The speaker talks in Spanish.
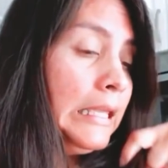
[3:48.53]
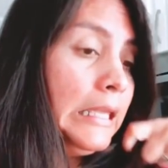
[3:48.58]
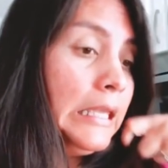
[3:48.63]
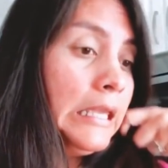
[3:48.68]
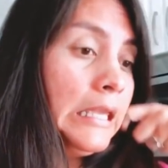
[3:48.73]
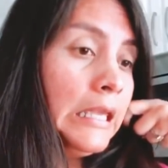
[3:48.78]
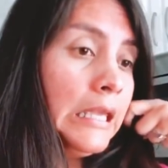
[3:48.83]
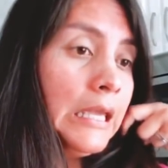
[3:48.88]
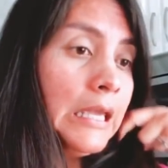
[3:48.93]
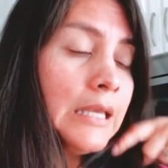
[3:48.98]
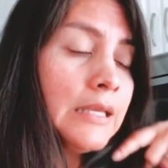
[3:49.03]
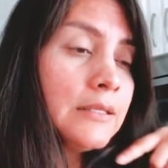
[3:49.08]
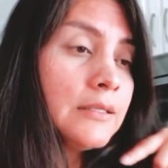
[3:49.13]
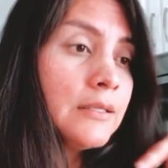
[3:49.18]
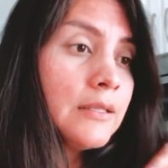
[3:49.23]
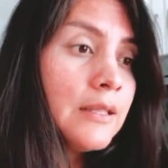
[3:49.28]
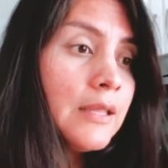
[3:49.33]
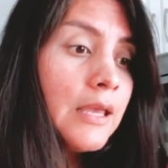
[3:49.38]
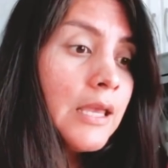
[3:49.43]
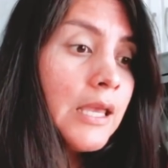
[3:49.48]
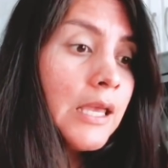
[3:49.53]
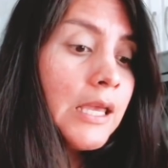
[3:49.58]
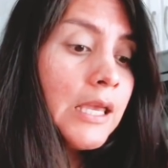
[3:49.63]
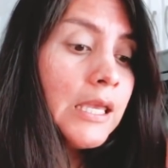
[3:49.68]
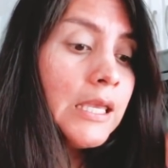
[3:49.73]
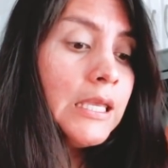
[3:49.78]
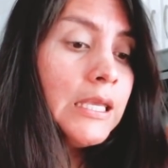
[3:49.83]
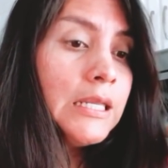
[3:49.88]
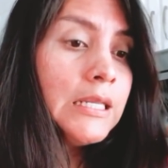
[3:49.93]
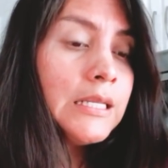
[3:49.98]
Y,
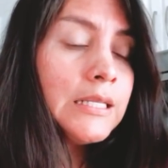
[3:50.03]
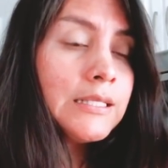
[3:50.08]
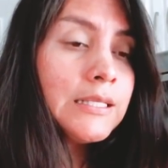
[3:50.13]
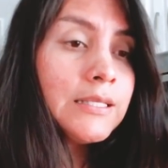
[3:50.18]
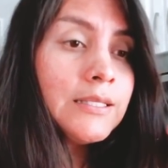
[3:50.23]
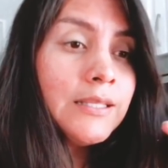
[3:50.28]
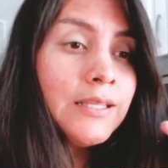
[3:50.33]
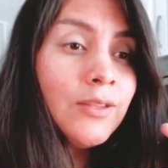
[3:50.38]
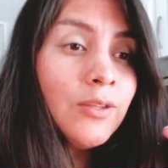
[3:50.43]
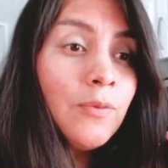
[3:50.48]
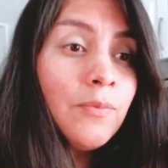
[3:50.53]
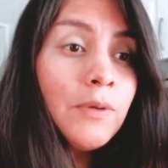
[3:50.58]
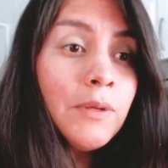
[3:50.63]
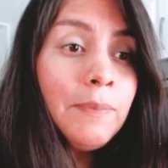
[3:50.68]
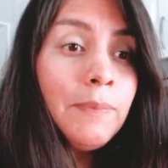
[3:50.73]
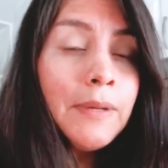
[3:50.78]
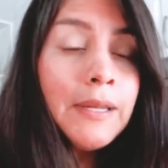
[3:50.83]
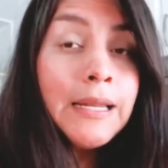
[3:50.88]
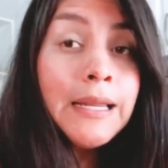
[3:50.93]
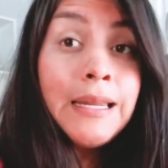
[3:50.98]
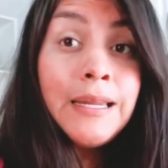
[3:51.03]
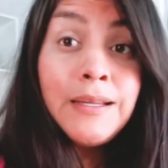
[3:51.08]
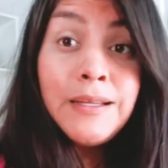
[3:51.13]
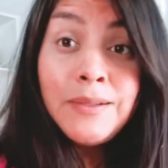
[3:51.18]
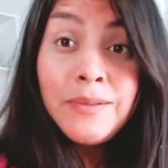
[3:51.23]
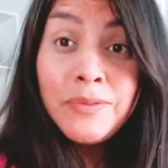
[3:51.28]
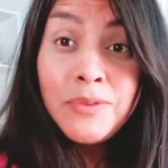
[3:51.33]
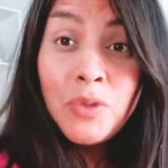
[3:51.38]
este, y necesito preparar